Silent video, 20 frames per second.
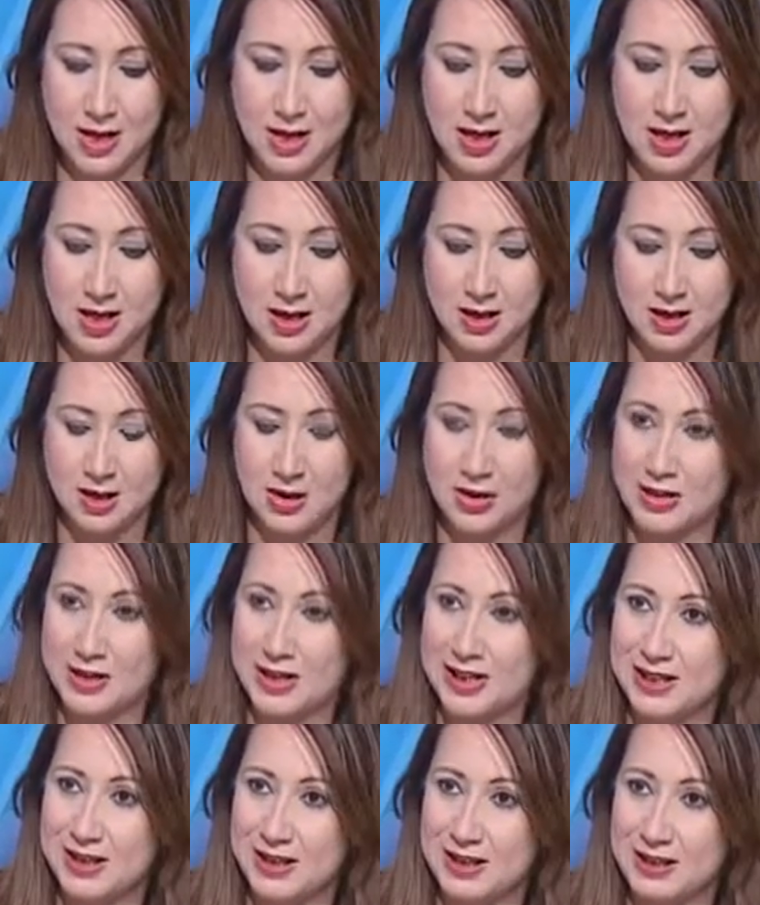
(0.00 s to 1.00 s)
Mais euh, en
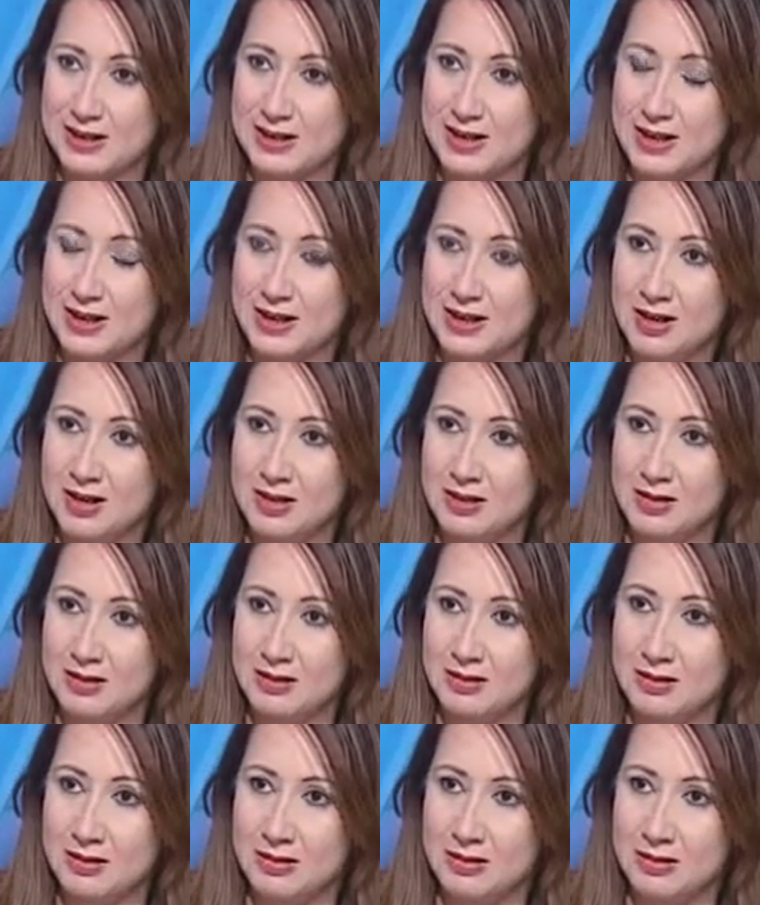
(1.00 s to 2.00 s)
réalité, euh,
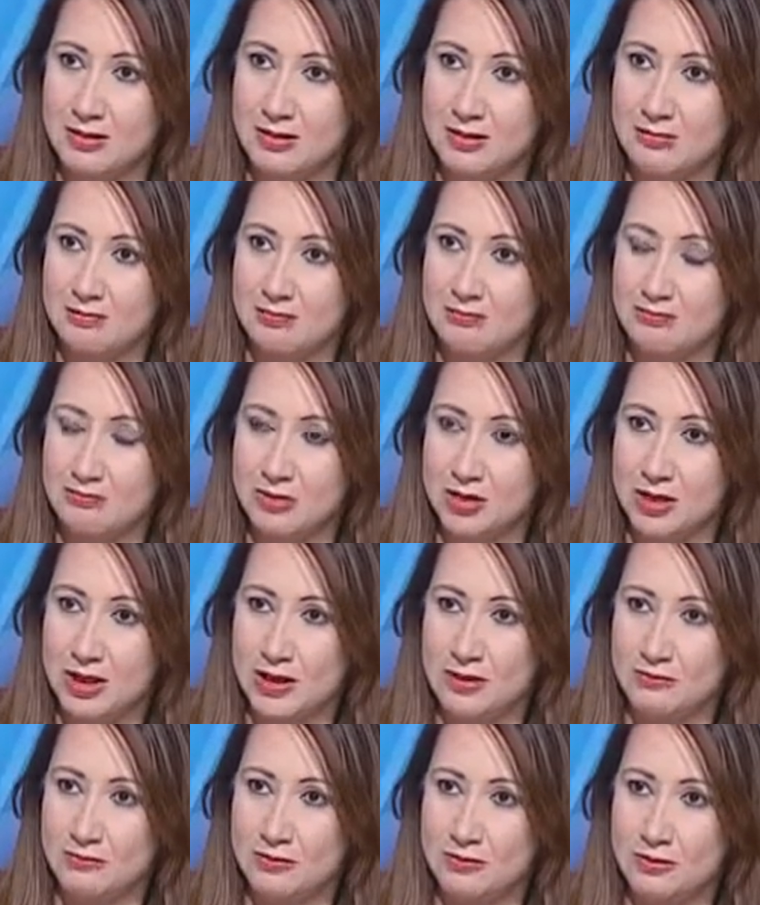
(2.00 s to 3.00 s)
euh, on
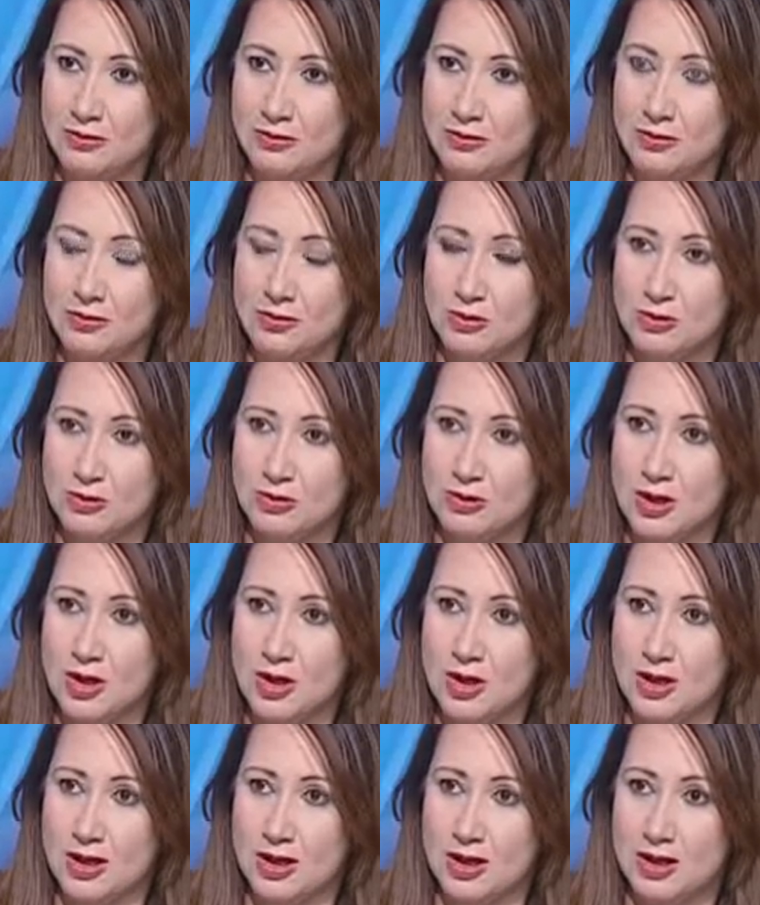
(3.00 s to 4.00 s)
a vu que
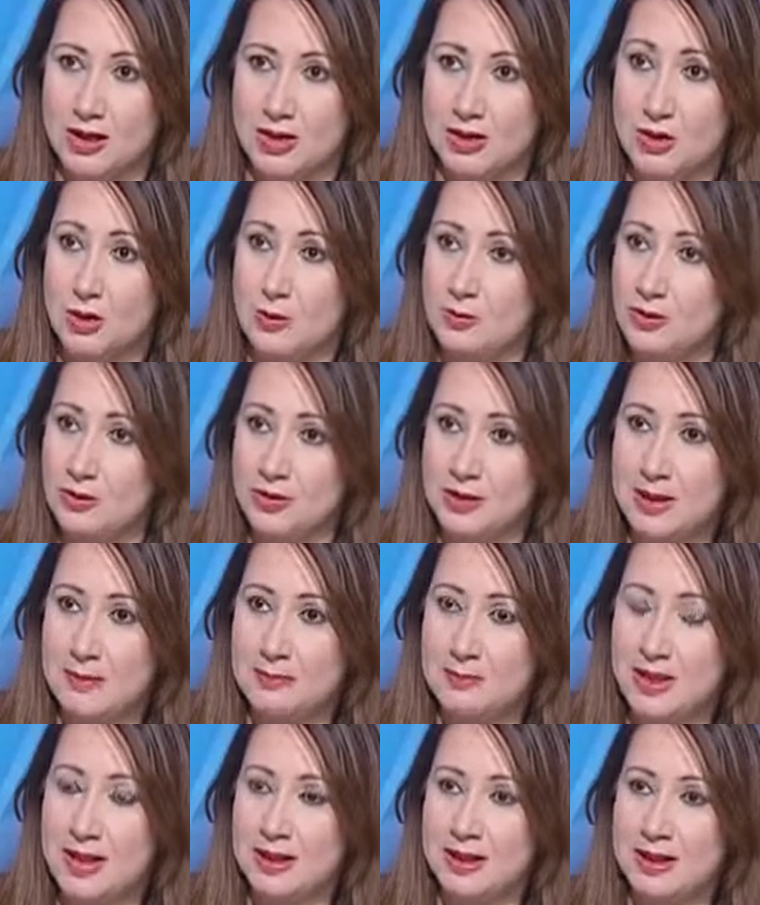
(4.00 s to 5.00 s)
ce plan
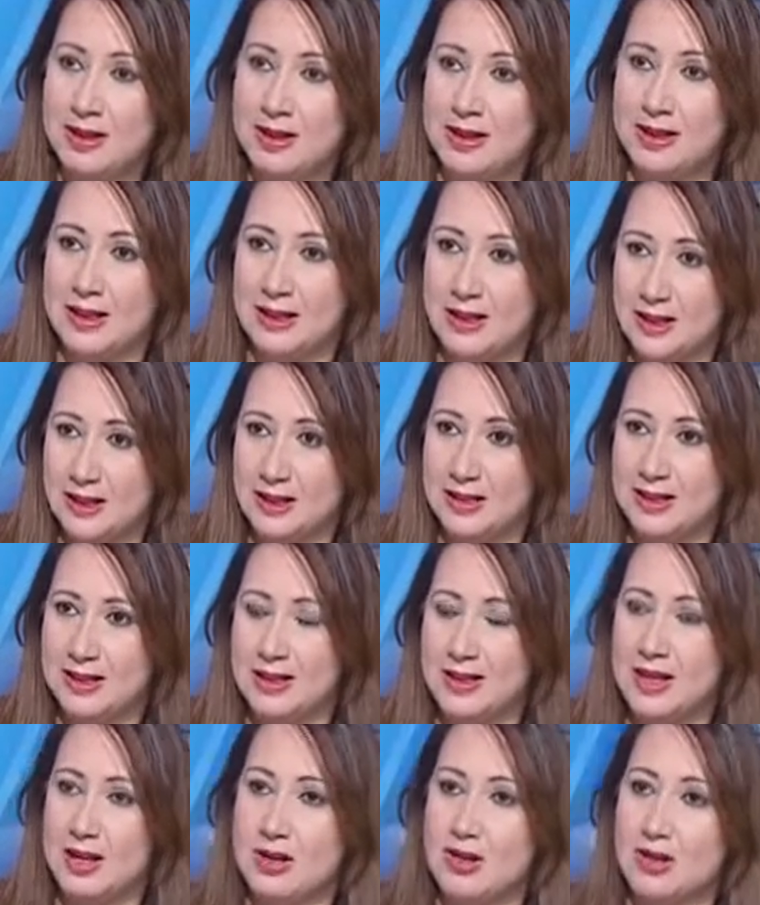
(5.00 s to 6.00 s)
n'a pas été
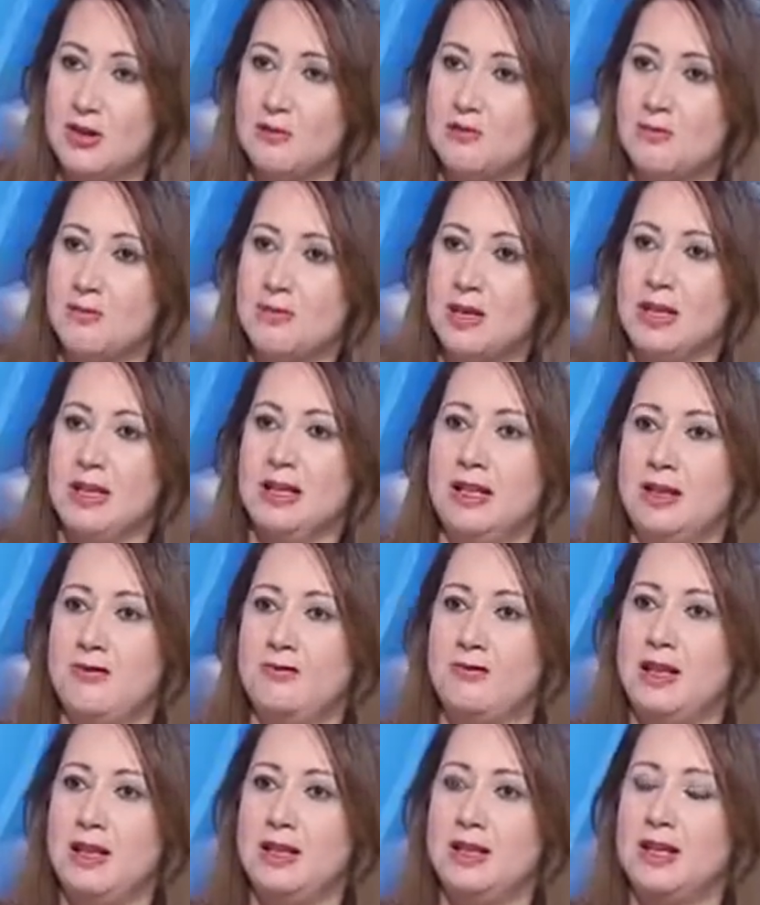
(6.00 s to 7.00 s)
réalisé comme il
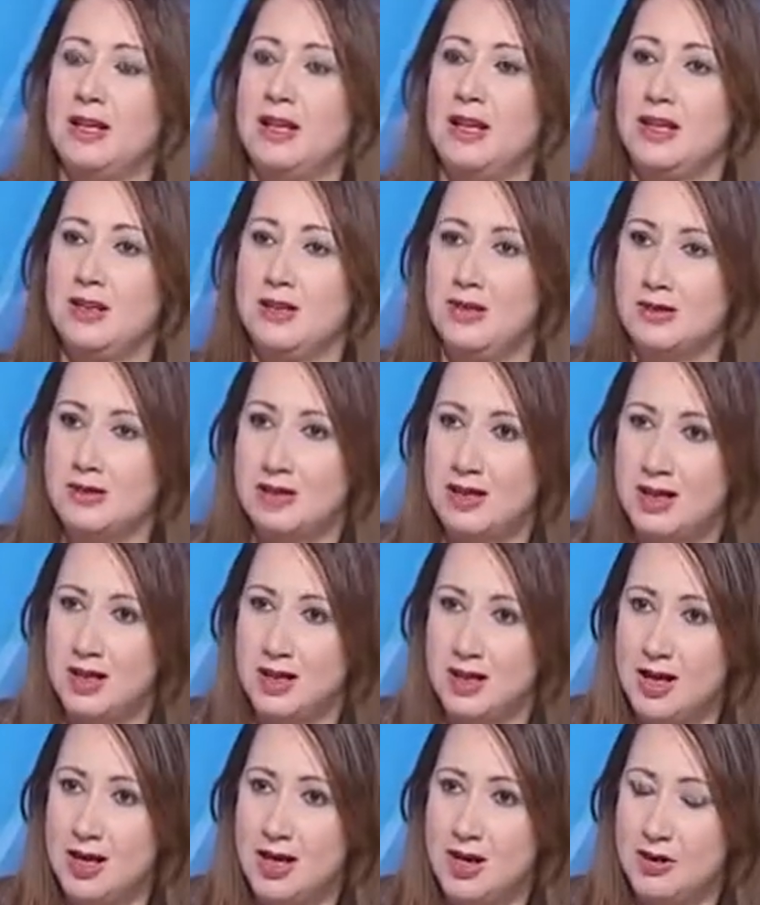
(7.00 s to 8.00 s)
avait été
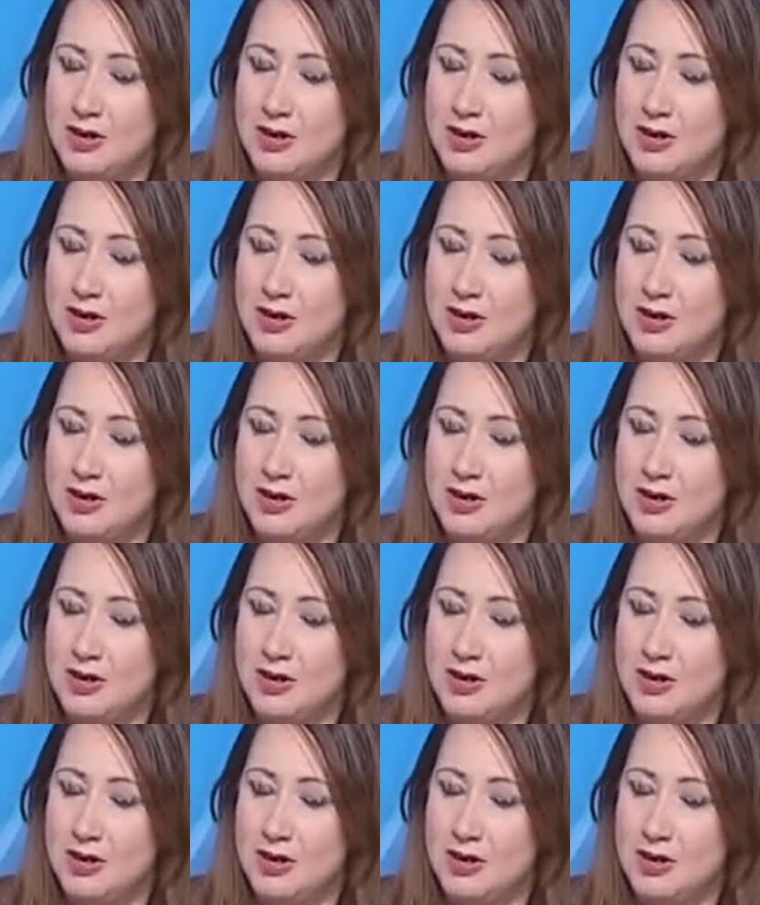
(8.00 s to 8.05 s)
lancé.